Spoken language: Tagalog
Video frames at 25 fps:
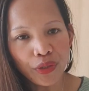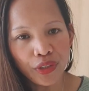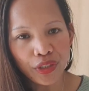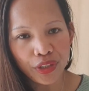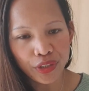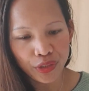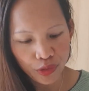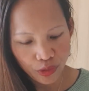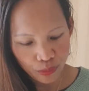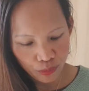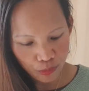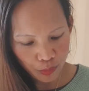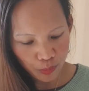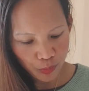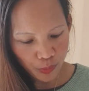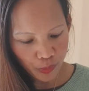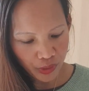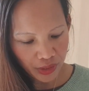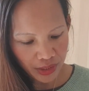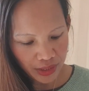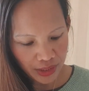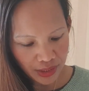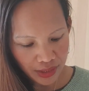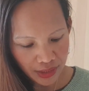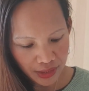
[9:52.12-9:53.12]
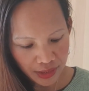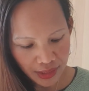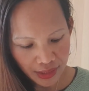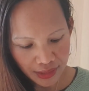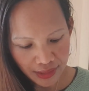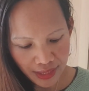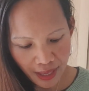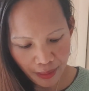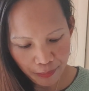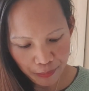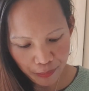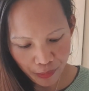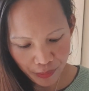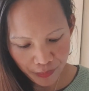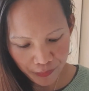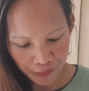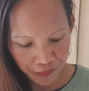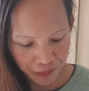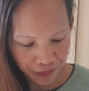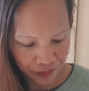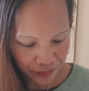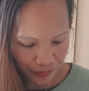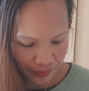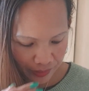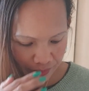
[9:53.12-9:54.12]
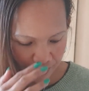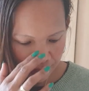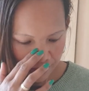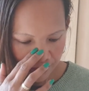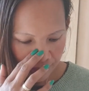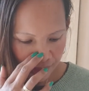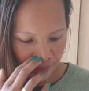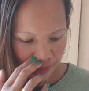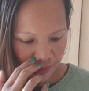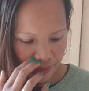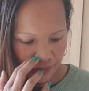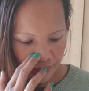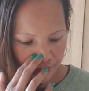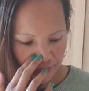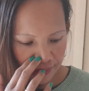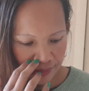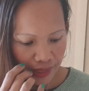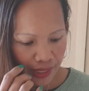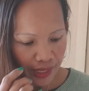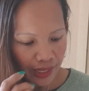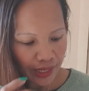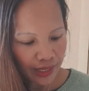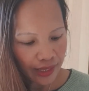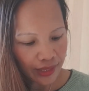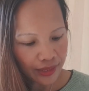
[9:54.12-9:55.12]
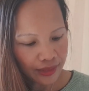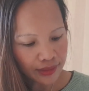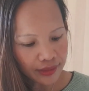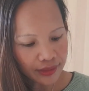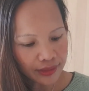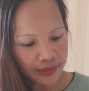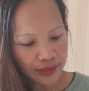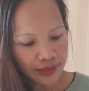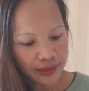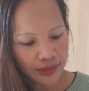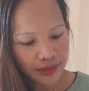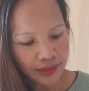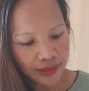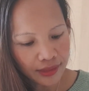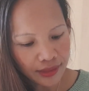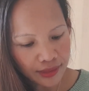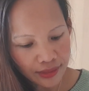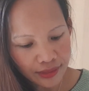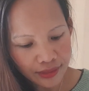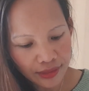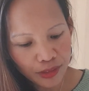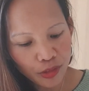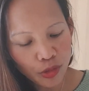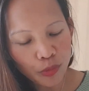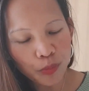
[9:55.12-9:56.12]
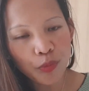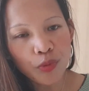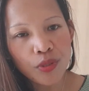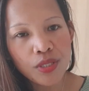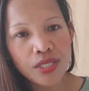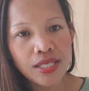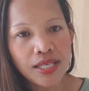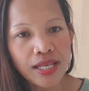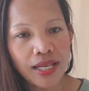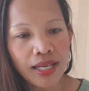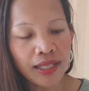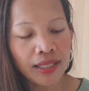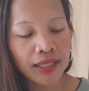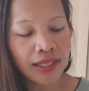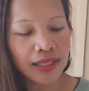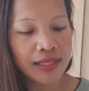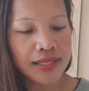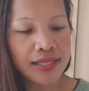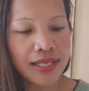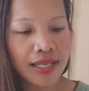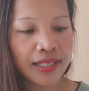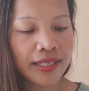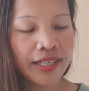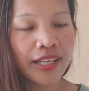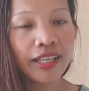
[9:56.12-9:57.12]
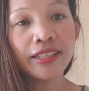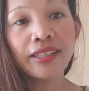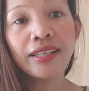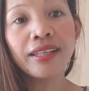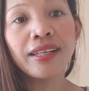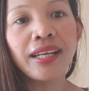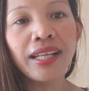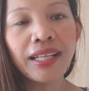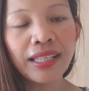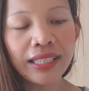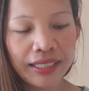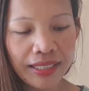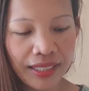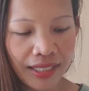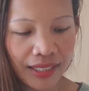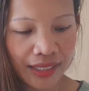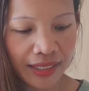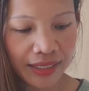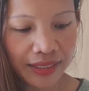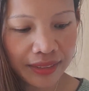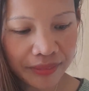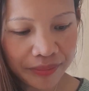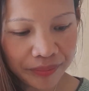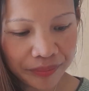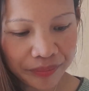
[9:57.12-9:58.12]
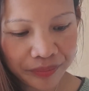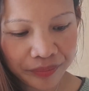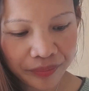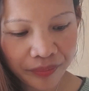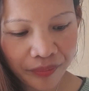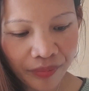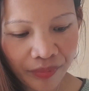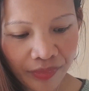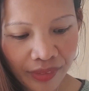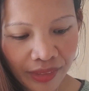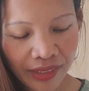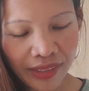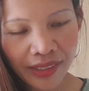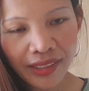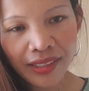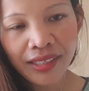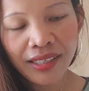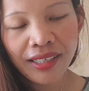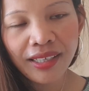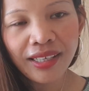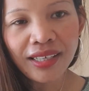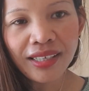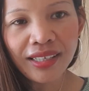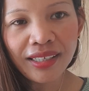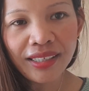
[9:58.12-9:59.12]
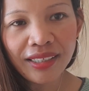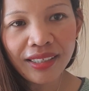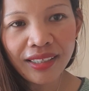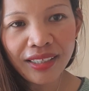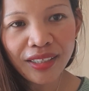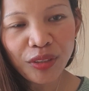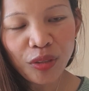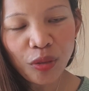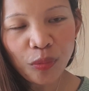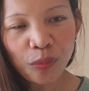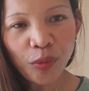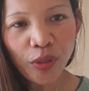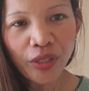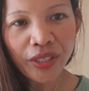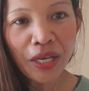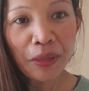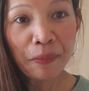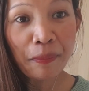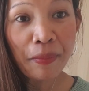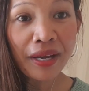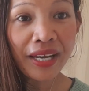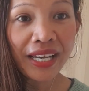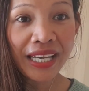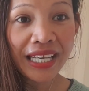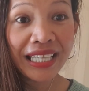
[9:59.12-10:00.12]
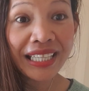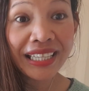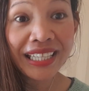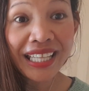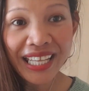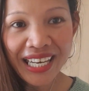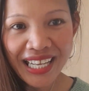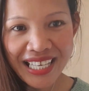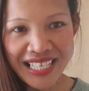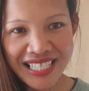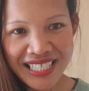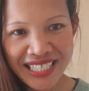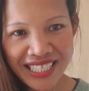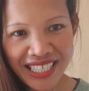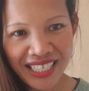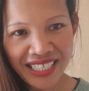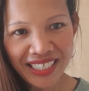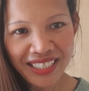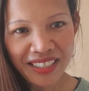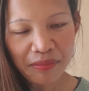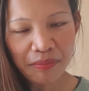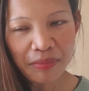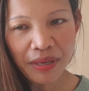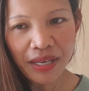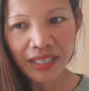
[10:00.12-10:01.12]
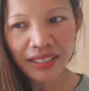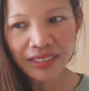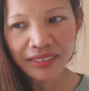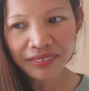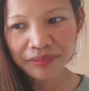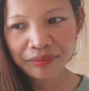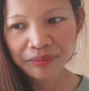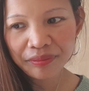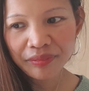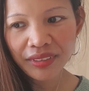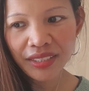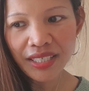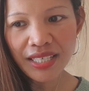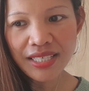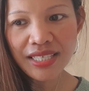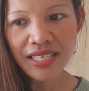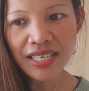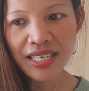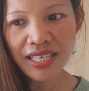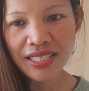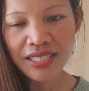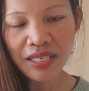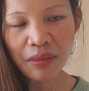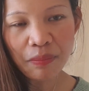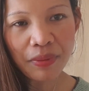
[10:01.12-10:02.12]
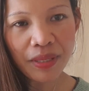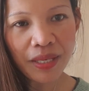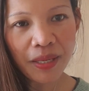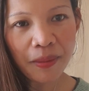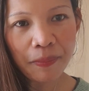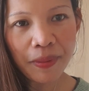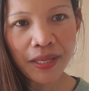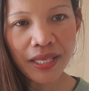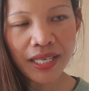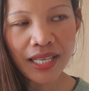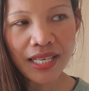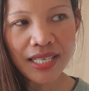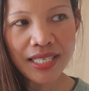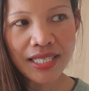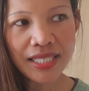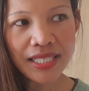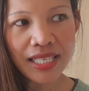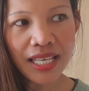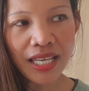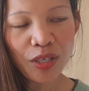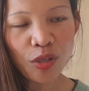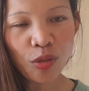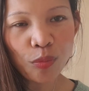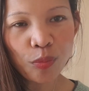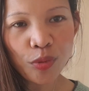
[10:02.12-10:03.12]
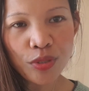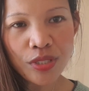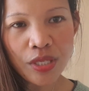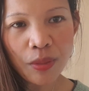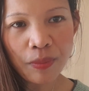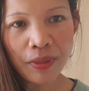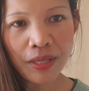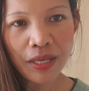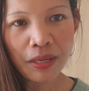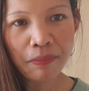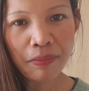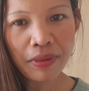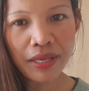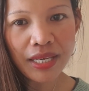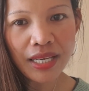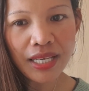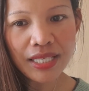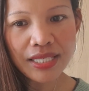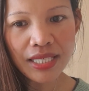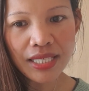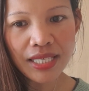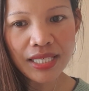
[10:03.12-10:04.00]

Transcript: or doon mo po itatapon. Then, uh, dito po sa, sa Netherlands din, uh, ito po ay napaka-interesting, di ba? Kasi sa Pilipinas, lalo po sa Pilipinas